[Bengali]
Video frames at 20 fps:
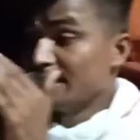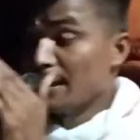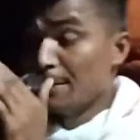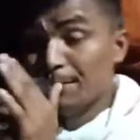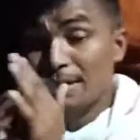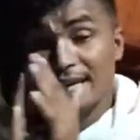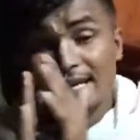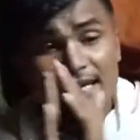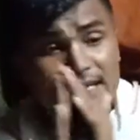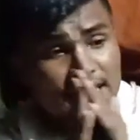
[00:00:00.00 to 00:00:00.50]

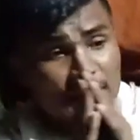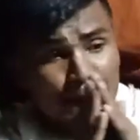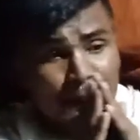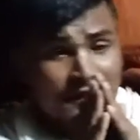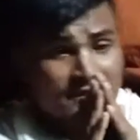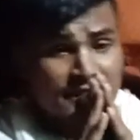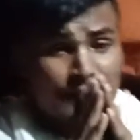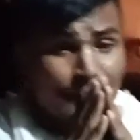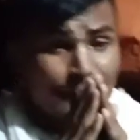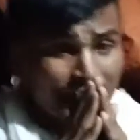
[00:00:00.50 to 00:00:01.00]
তেমনি গীতা
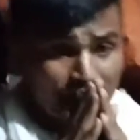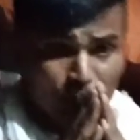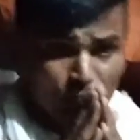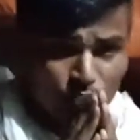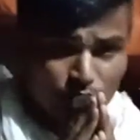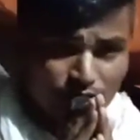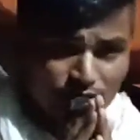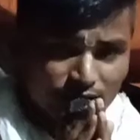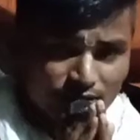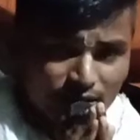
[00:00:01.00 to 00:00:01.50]
পাঠ যে আমরা এখন
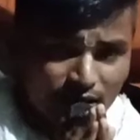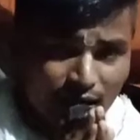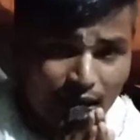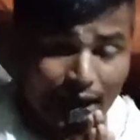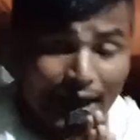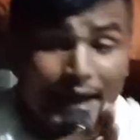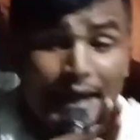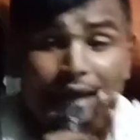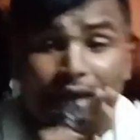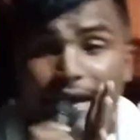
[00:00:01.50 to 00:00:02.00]
করতেছি না
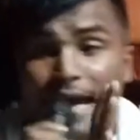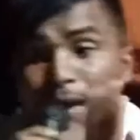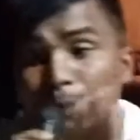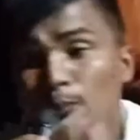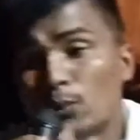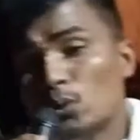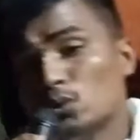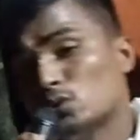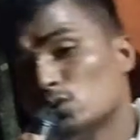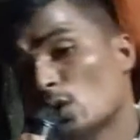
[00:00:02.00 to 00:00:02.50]
এই
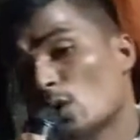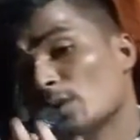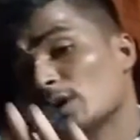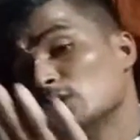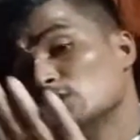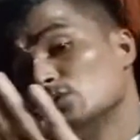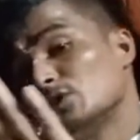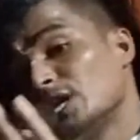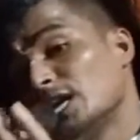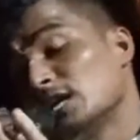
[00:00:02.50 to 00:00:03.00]
মুহূর্তটাও
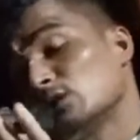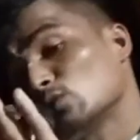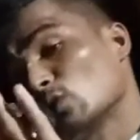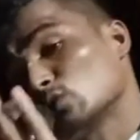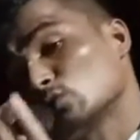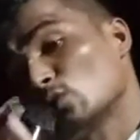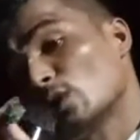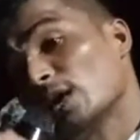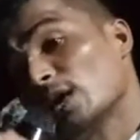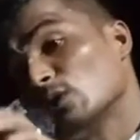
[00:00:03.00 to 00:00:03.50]
কিন্তু ঠিক
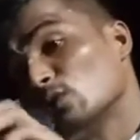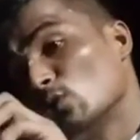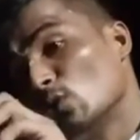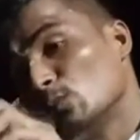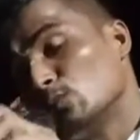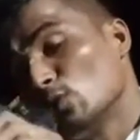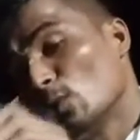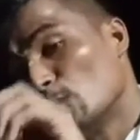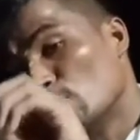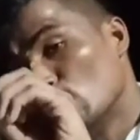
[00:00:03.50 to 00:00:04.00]
ততটাই
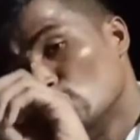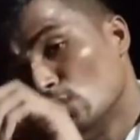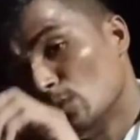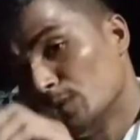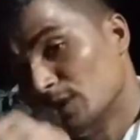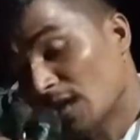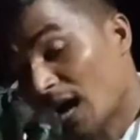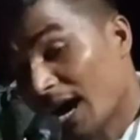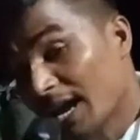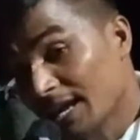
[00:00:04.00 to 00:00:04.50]
গুরুত্বপূর্ণ
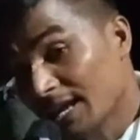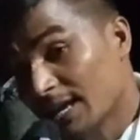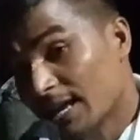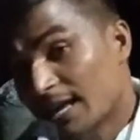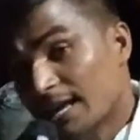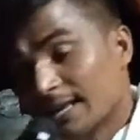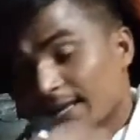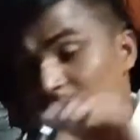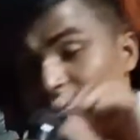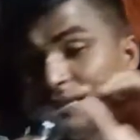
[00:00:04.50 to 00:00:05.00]
বিধায়
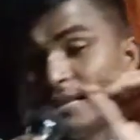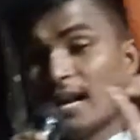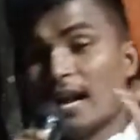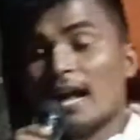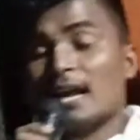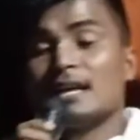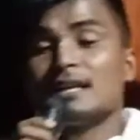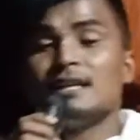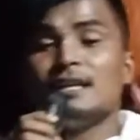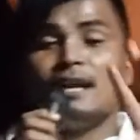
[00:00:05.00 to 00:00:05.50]
গীতার
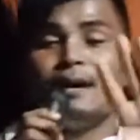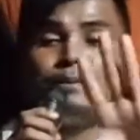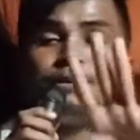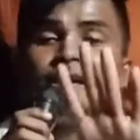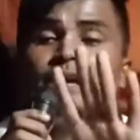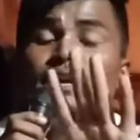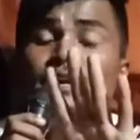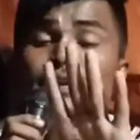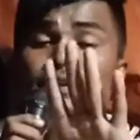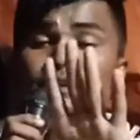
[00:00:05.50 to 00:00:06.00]
আর একটি নাম
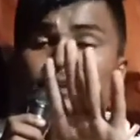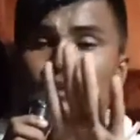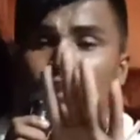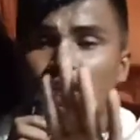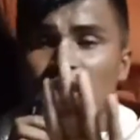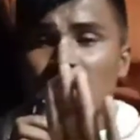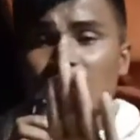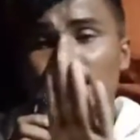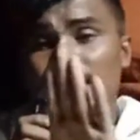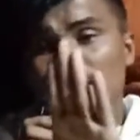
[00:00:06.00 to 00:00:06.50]
কি
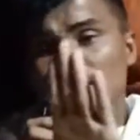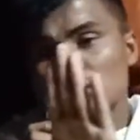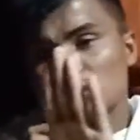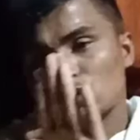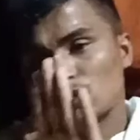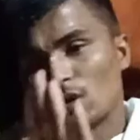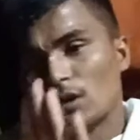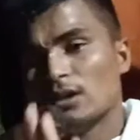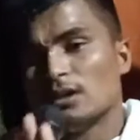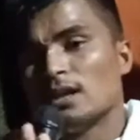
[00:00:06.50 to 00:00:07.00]

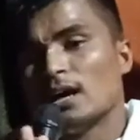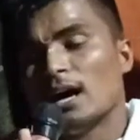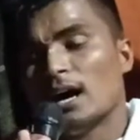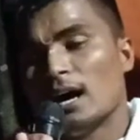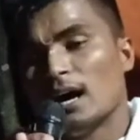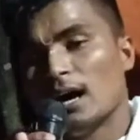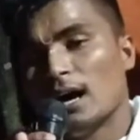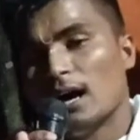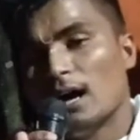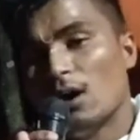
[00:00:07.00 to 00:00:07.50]
ত্রিসন্ধ্যা
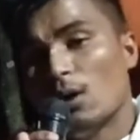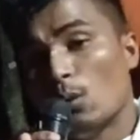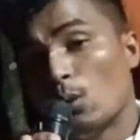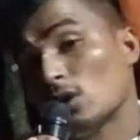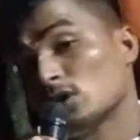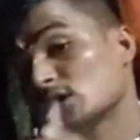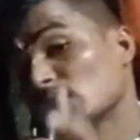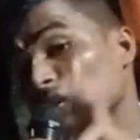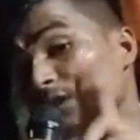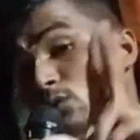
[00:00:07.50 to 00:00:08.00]

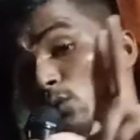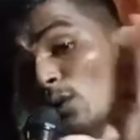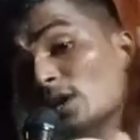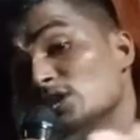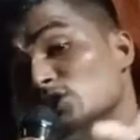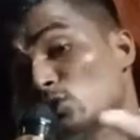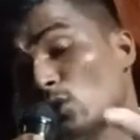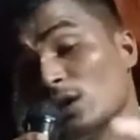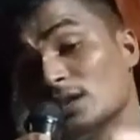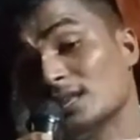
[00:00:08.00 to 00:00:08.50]
অর্থাৎ ওই
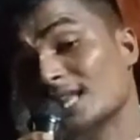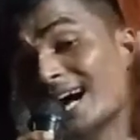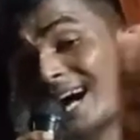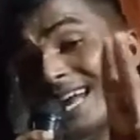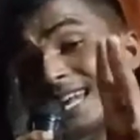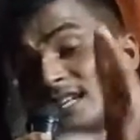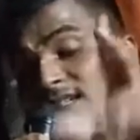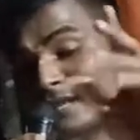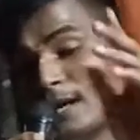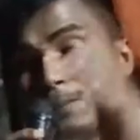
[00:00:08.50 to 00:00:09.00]

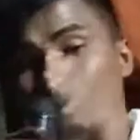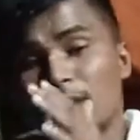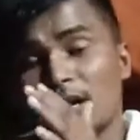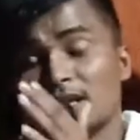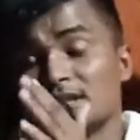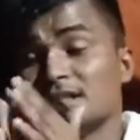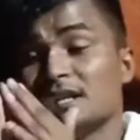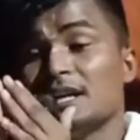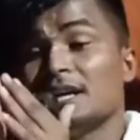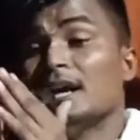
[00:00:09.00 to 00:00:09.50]
সন্ধ্যাকালীন যে
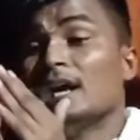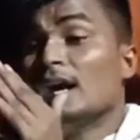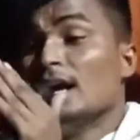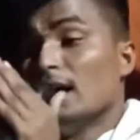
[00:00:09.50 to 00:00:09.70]
আপনারা যে